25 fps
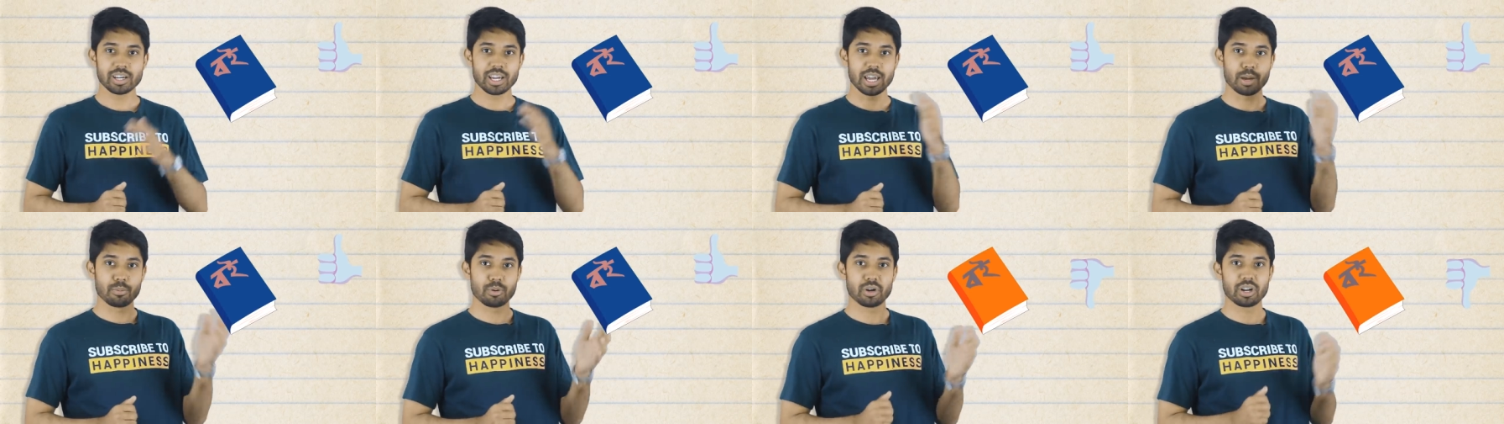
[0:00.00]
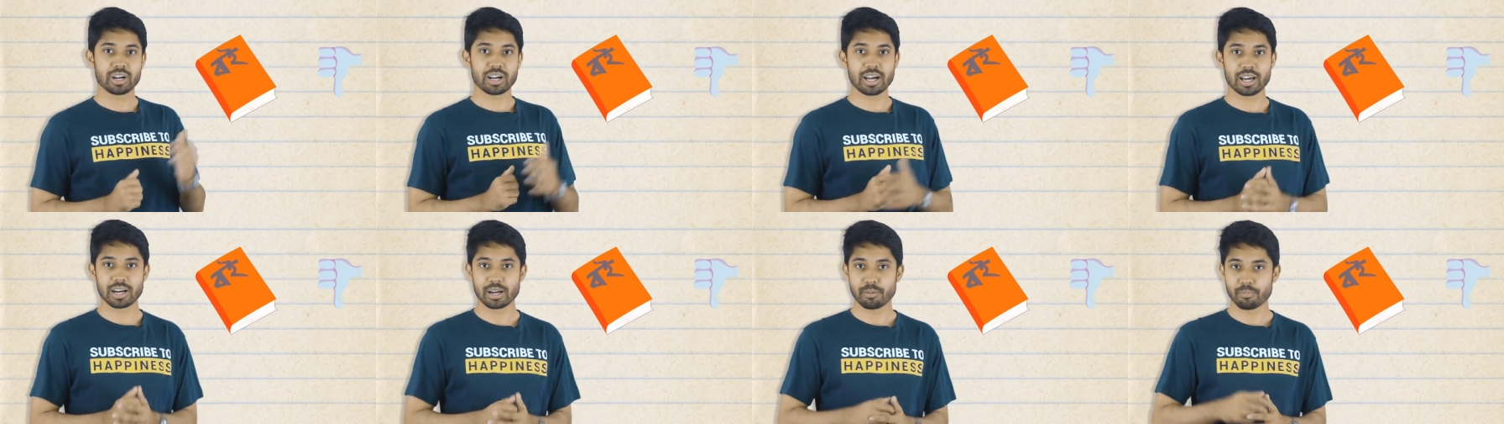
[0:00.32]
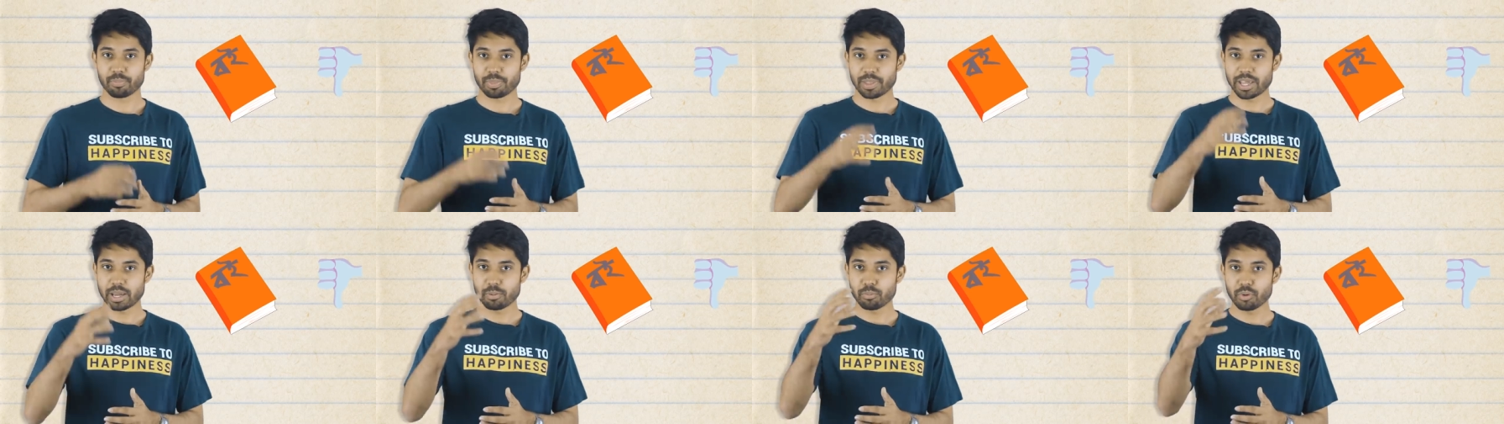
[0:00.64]
এই বইটা খারাপ
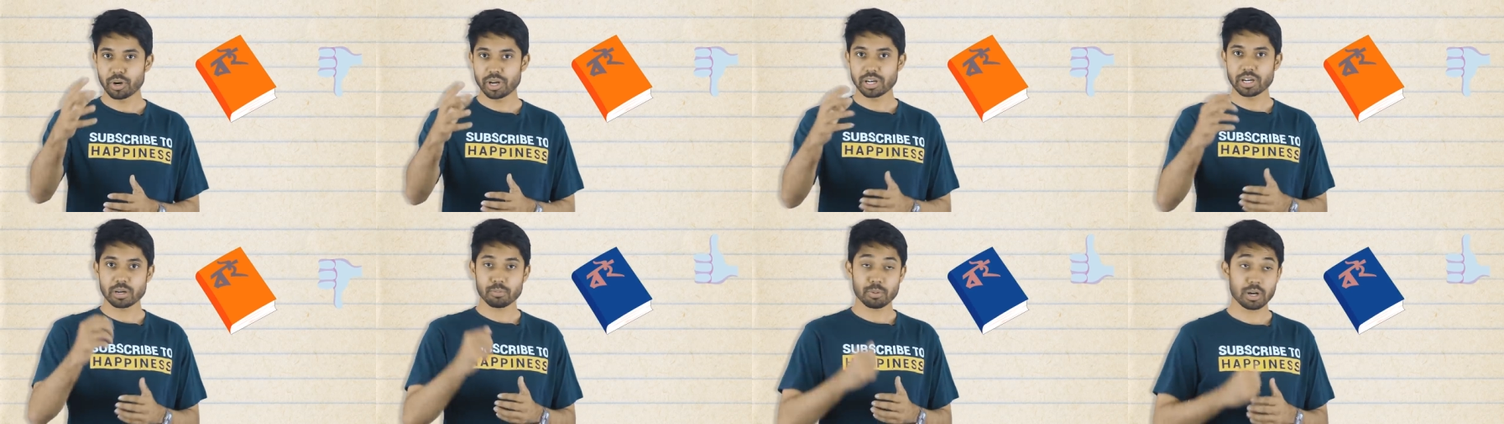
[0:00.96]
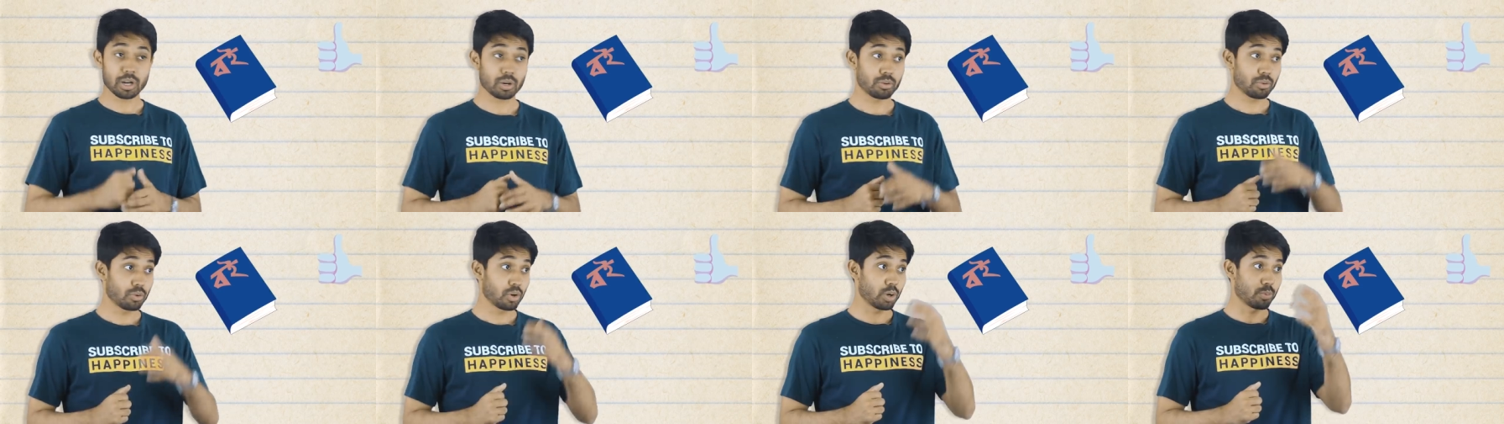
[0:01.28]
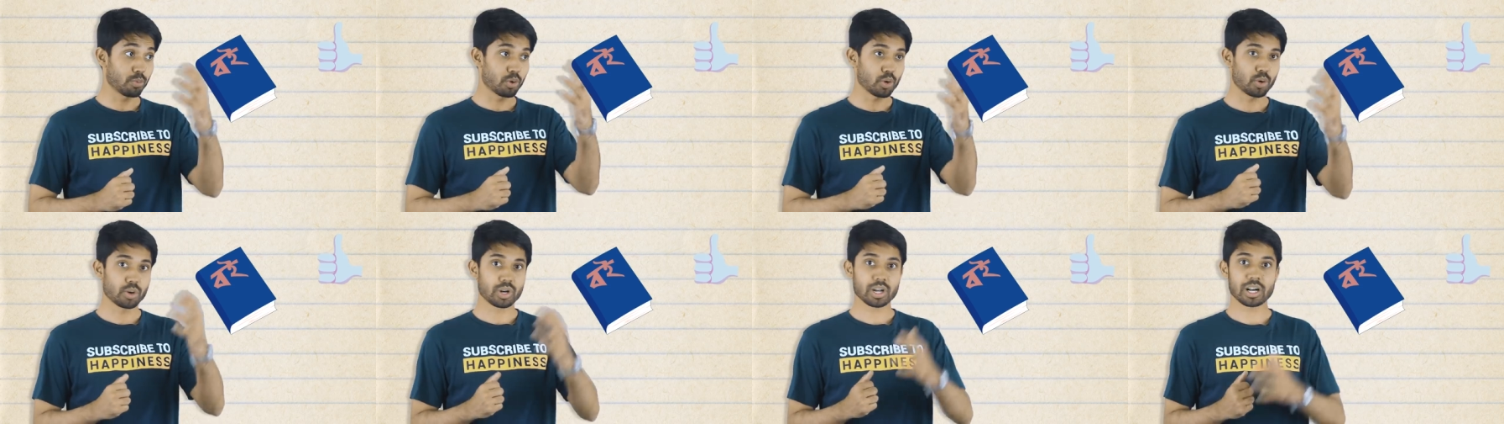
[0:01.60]
এই বই এটা ভালো এই
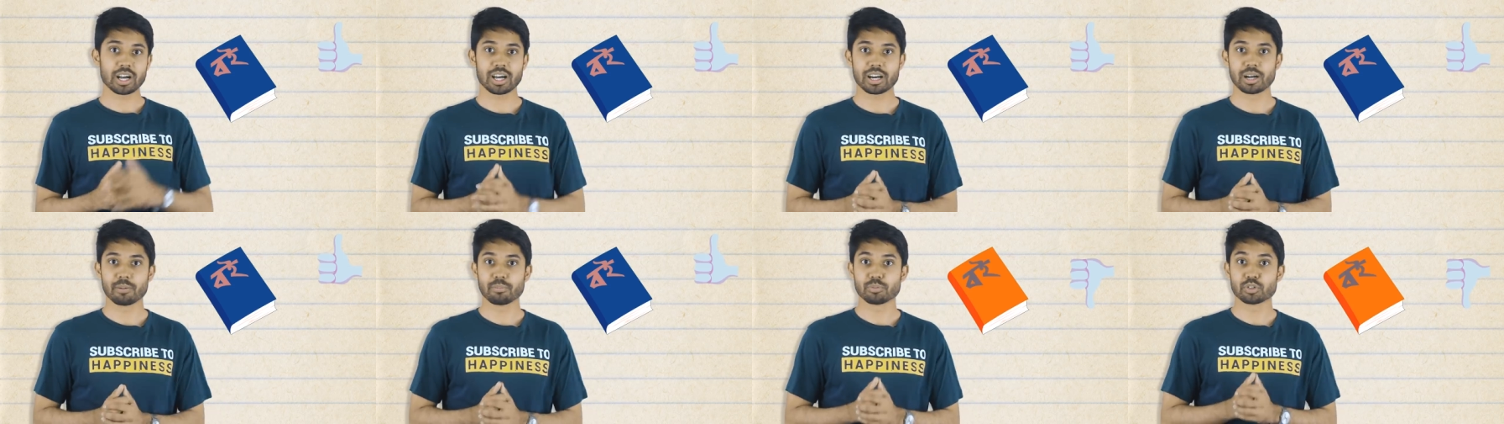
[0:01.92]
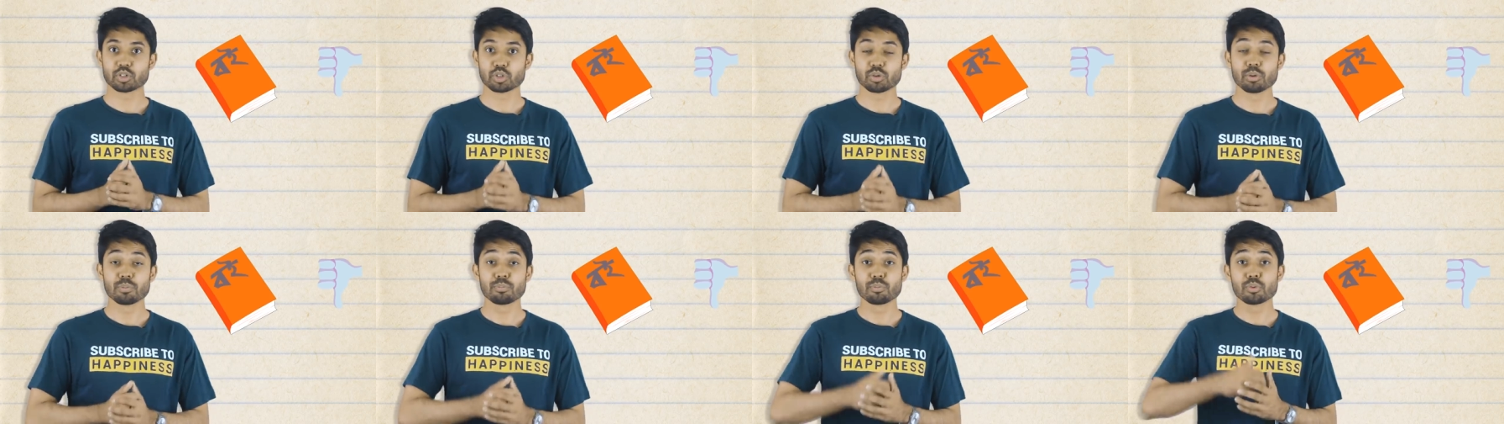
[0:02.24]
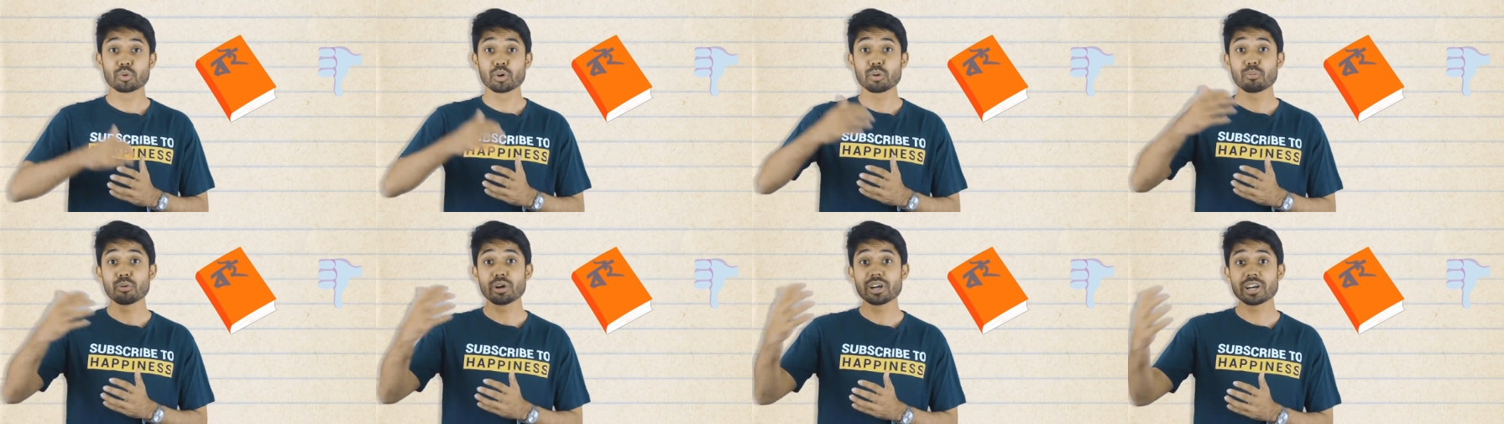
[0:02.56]
বই ওইটা খারাপ তুমি
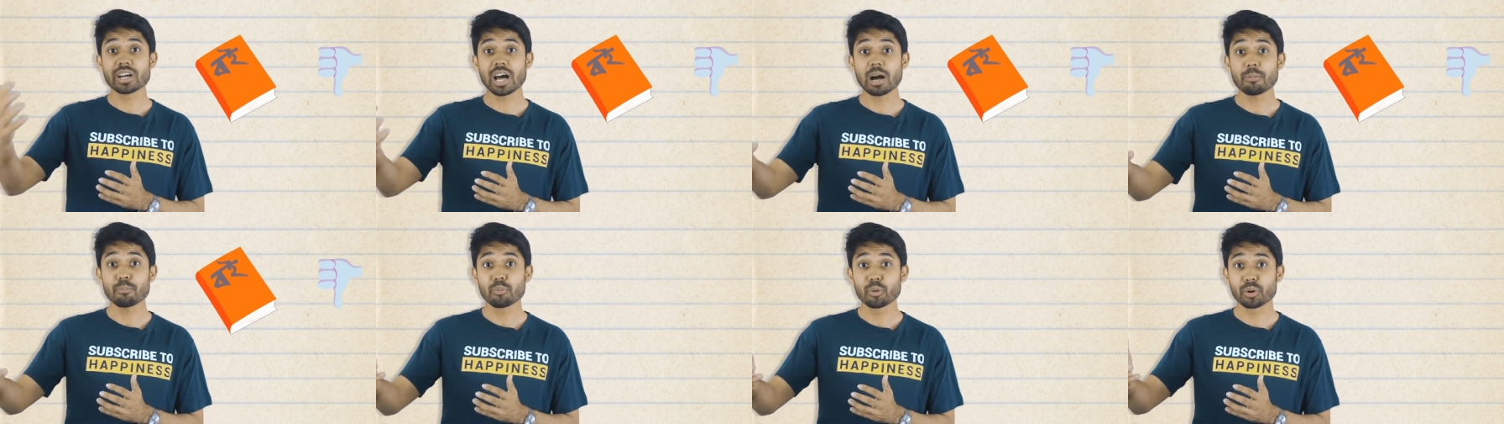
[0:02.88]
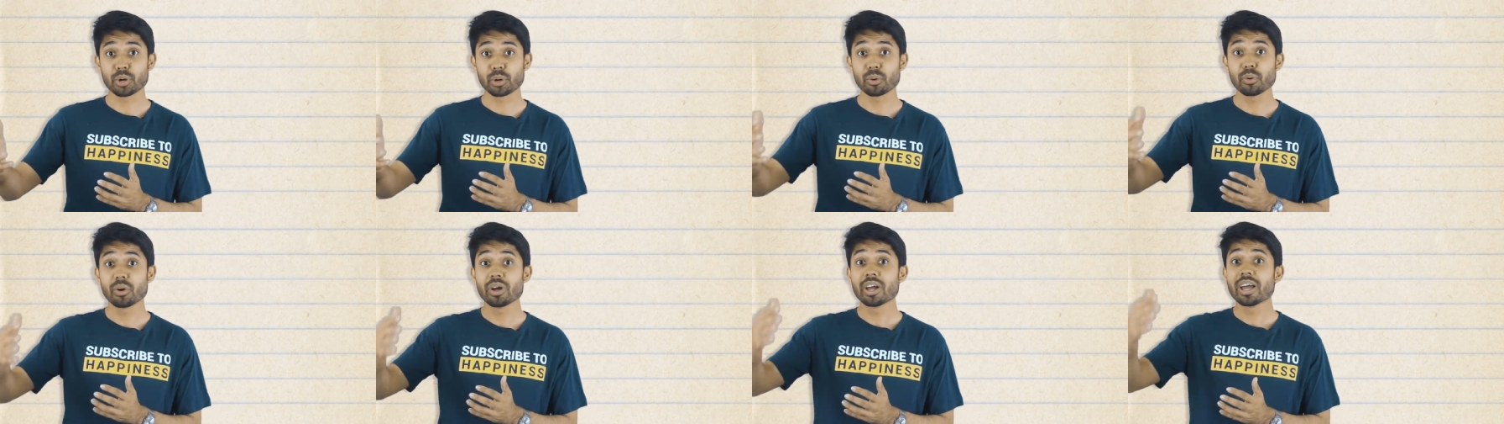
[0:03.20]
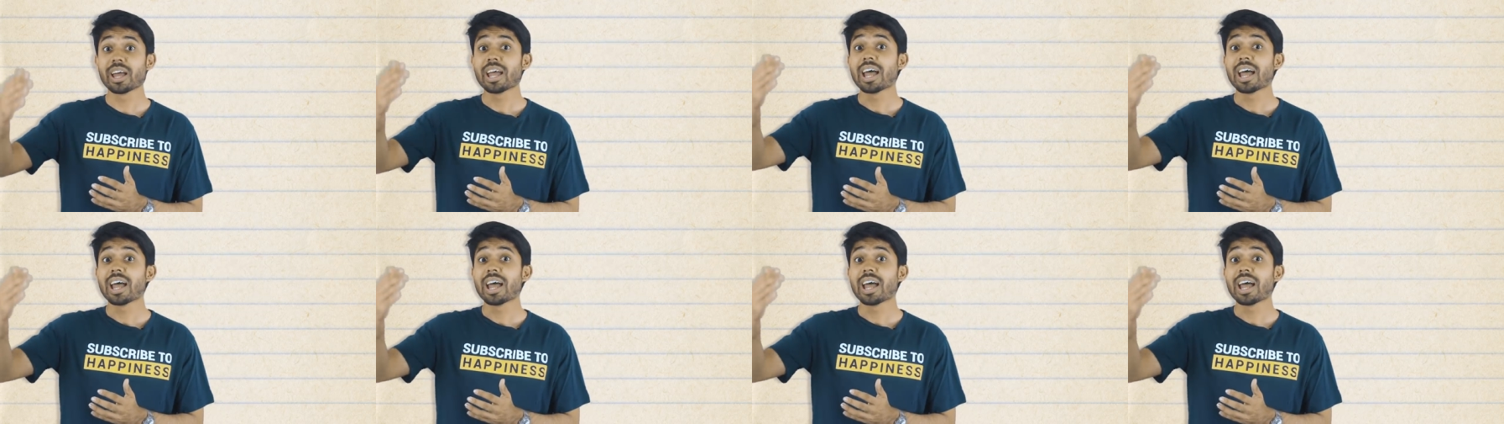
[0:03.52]
পুরো বই না পড়েও